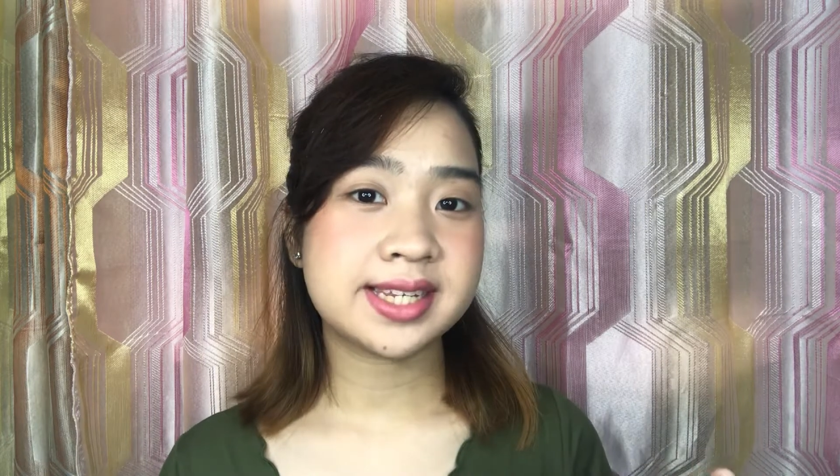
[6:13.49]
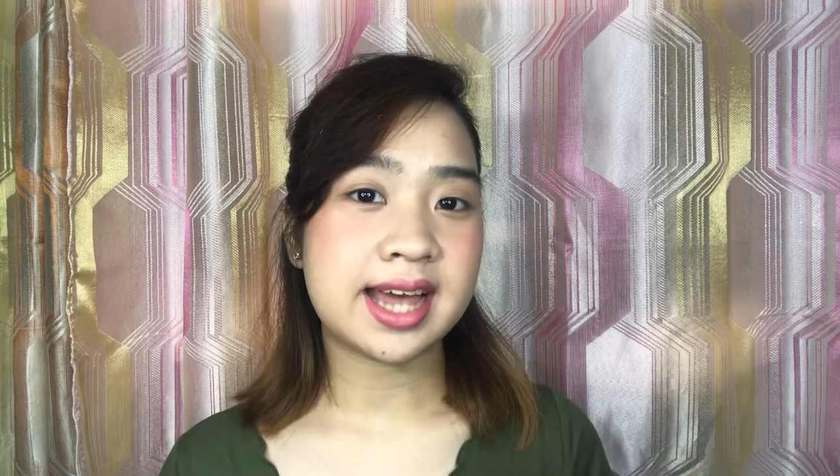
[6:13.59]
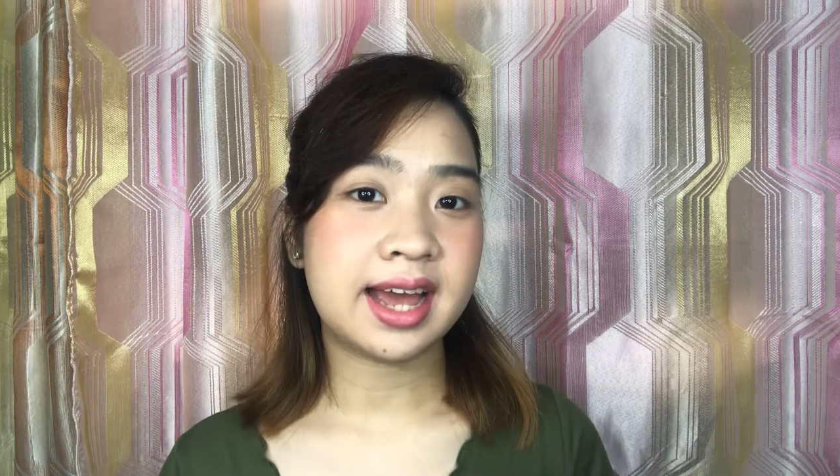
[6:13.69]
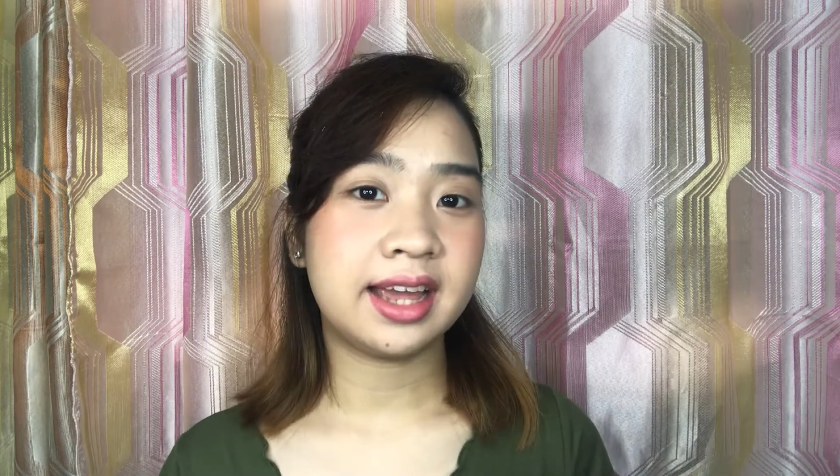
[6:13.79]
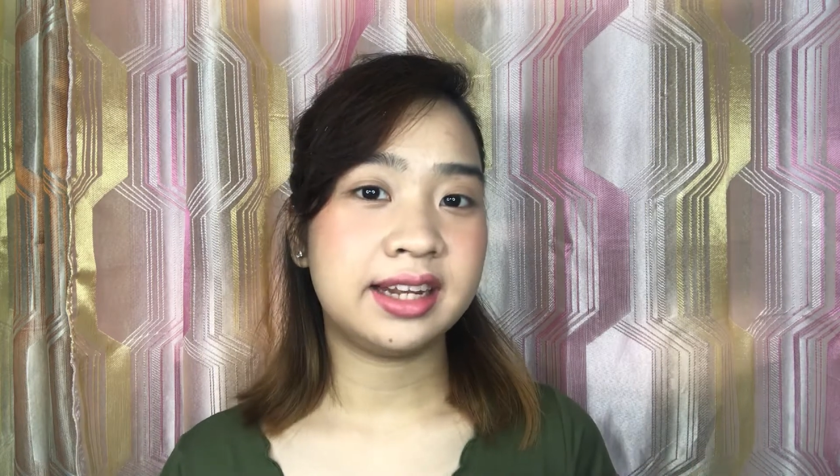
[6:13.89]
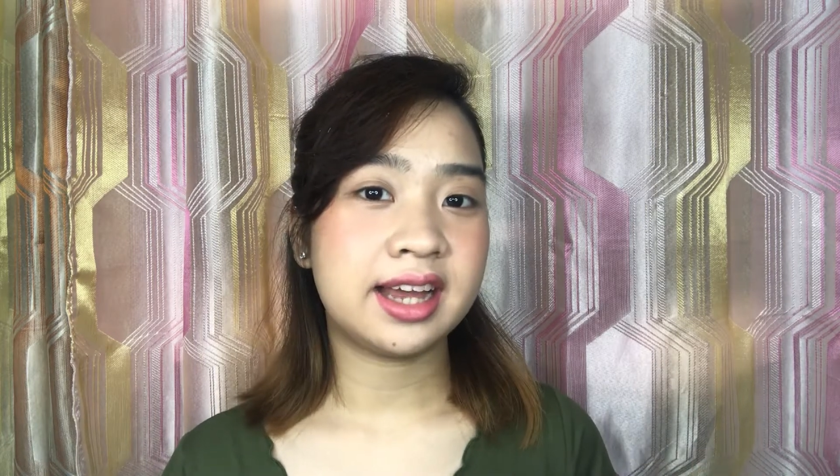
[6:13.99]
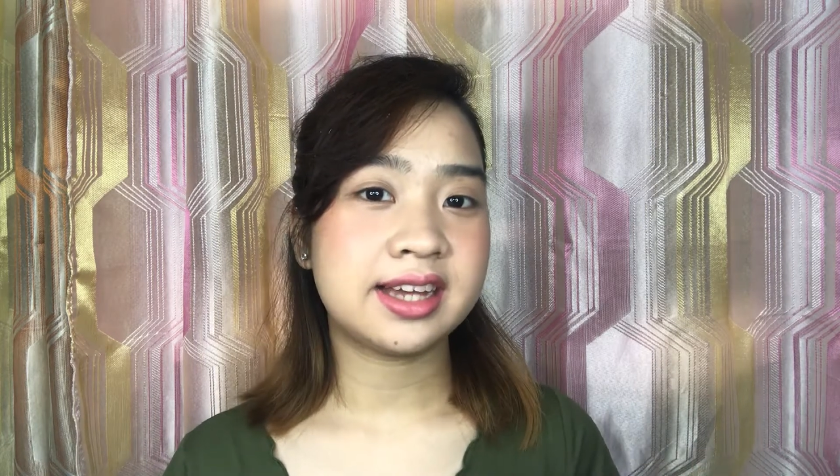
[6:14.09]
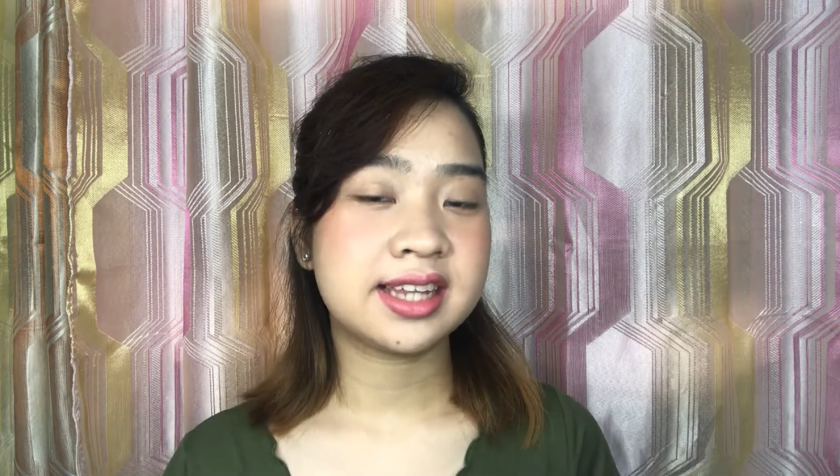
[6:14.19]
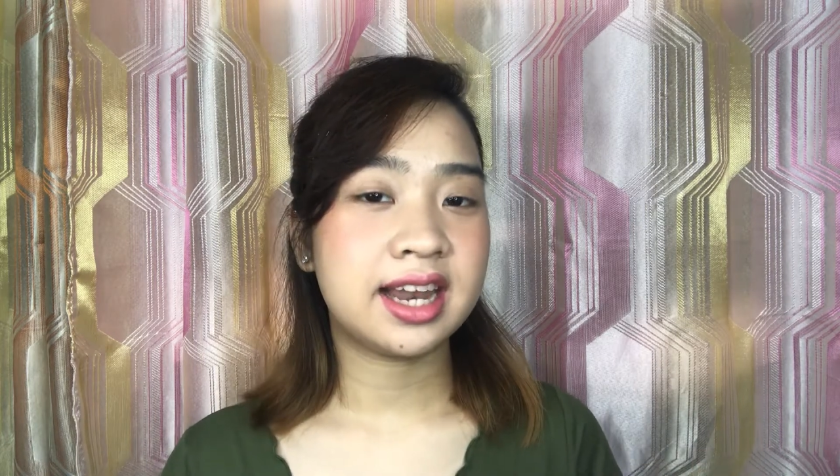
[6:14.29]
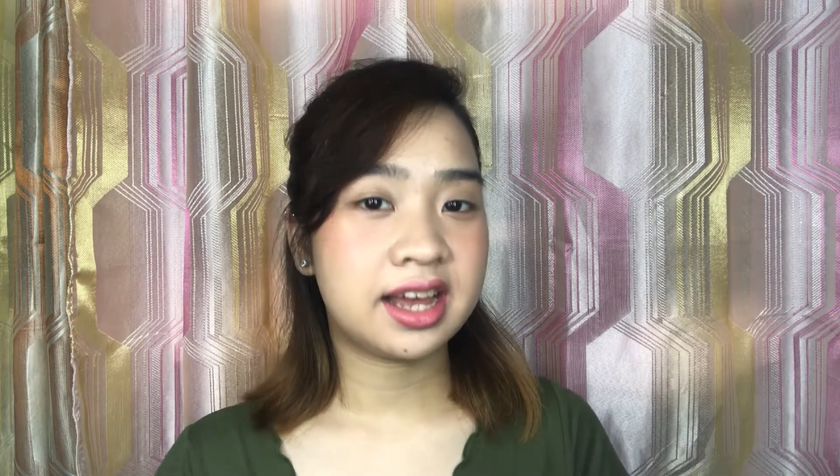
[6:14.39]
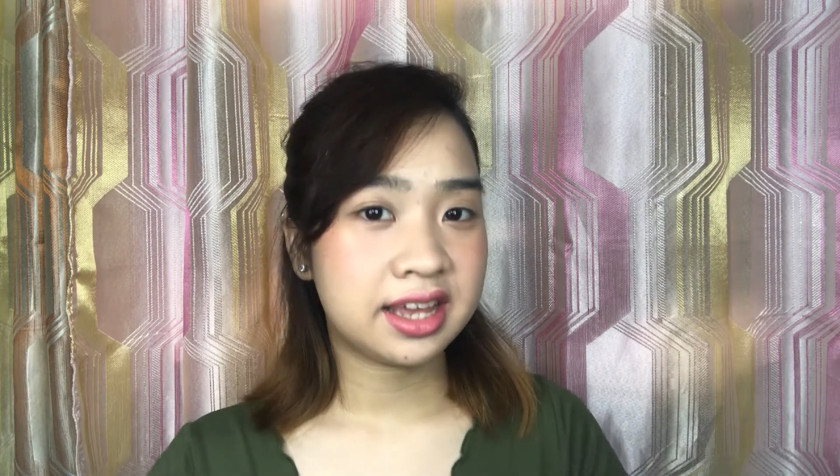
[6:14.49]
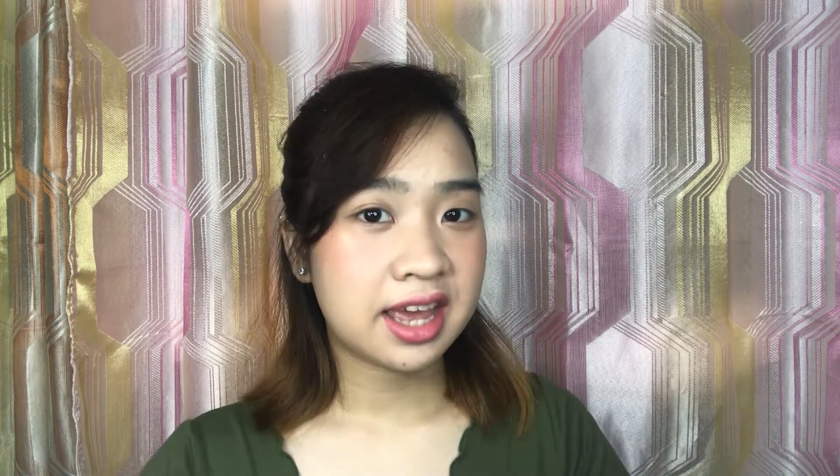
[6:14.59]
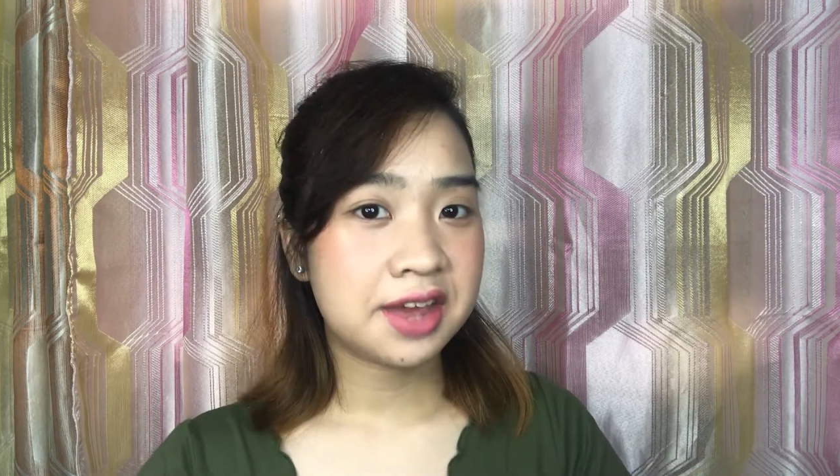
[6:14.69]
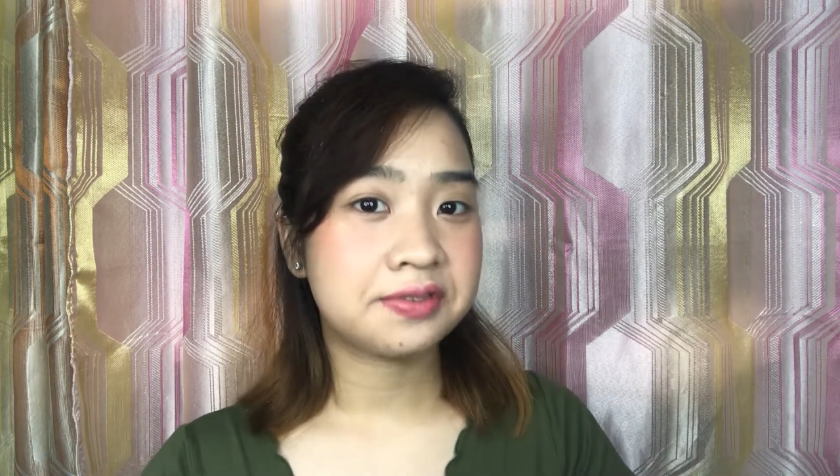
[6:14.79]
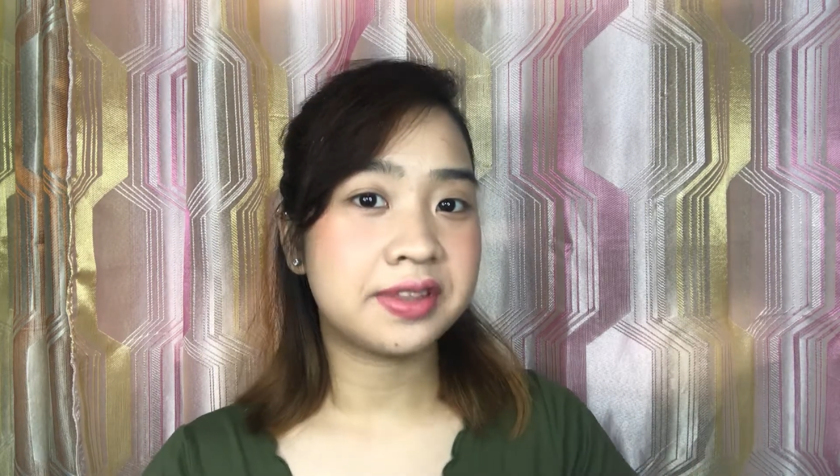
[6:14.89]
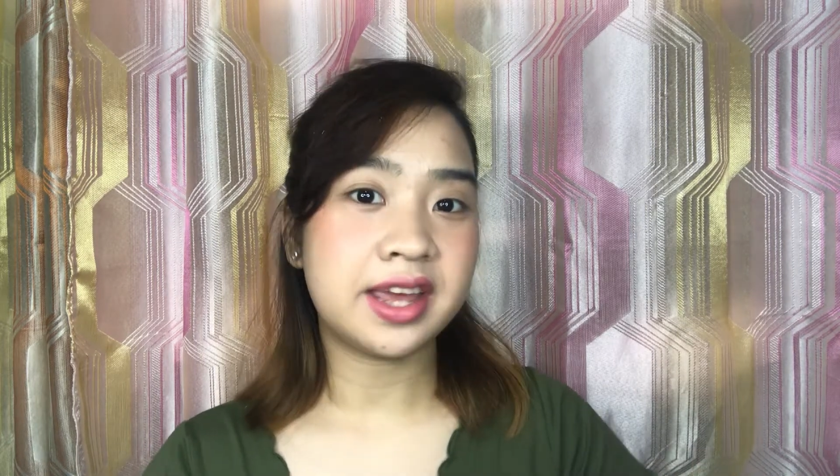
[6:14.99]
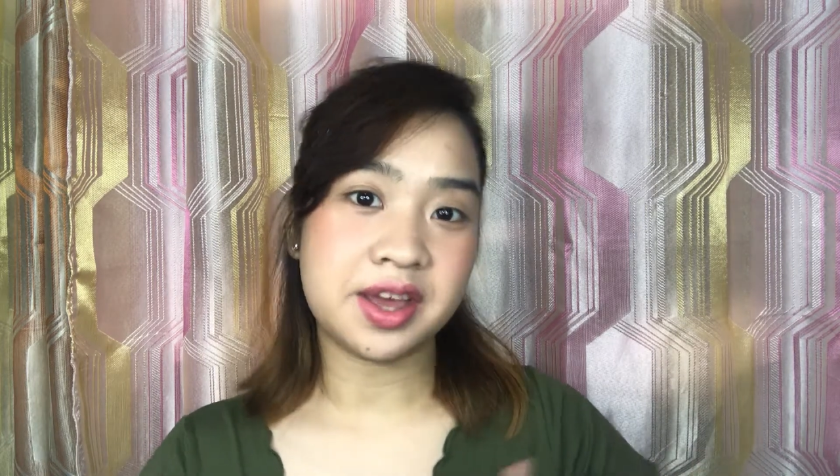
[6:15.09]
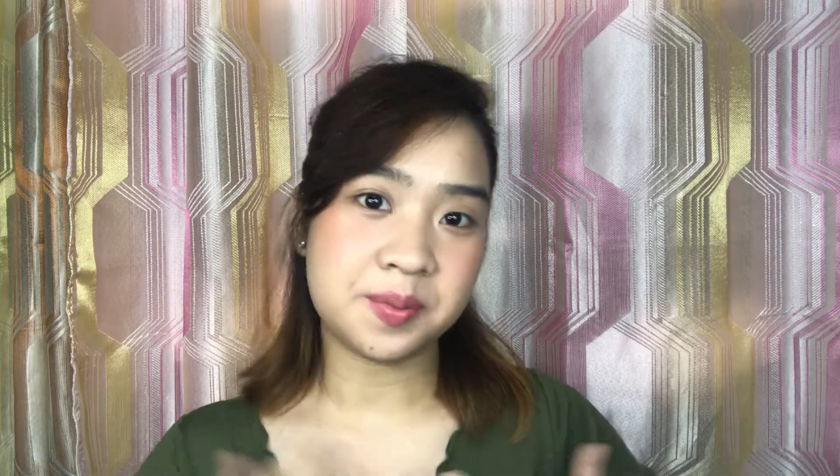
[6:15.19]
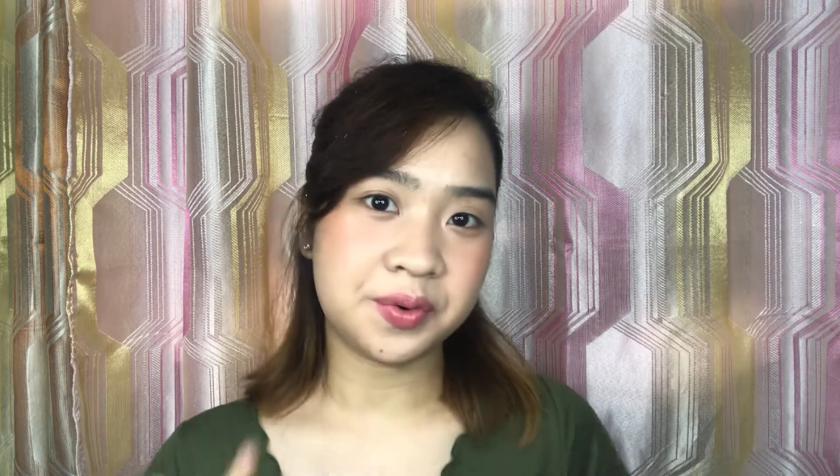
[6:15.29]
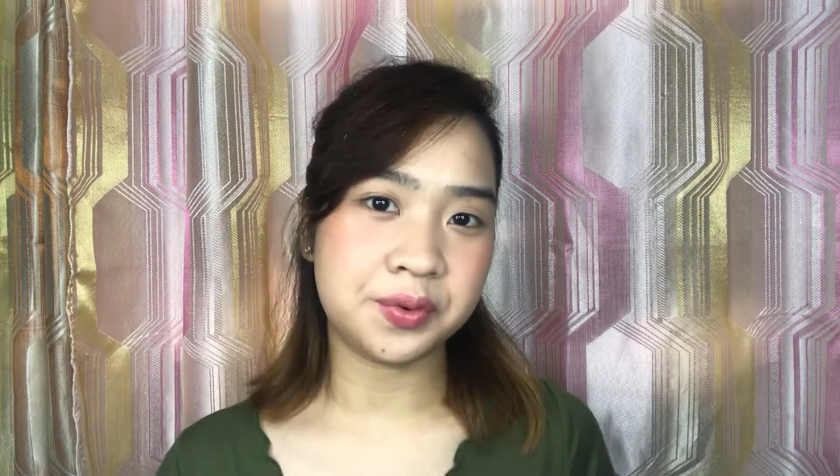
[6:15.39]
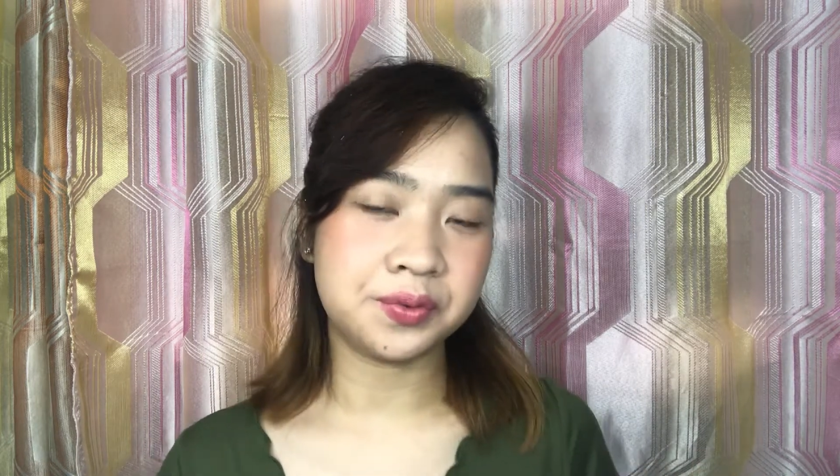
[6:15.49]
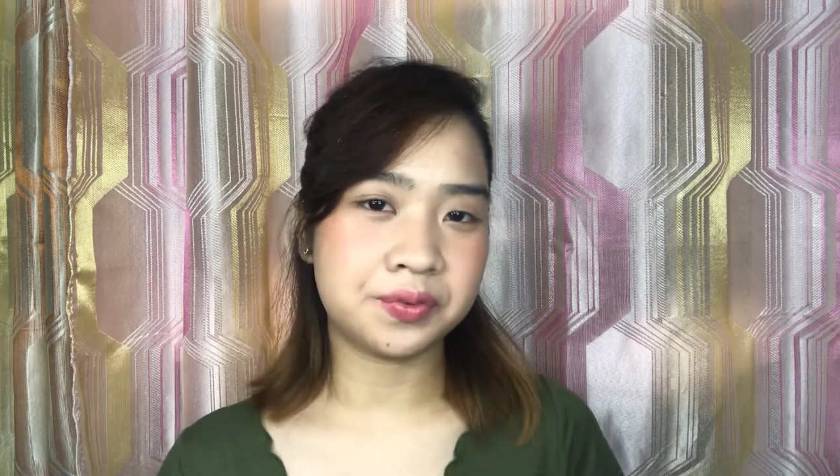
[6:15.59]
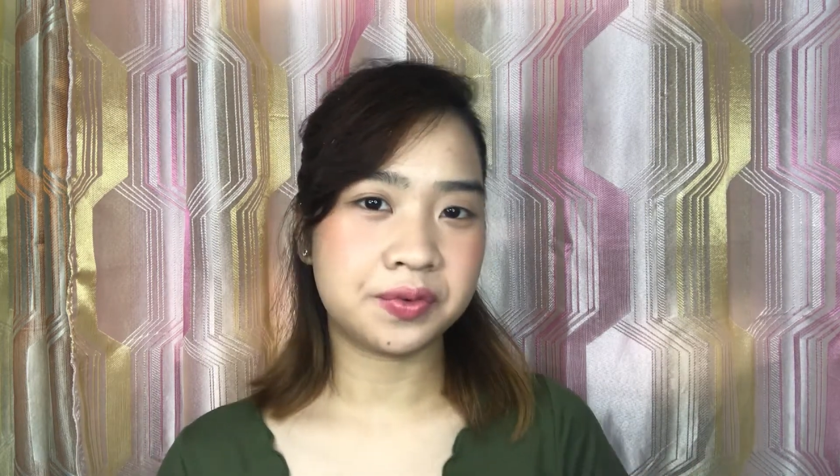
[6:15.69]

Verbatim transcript: sa akin na sila ay FDA approved.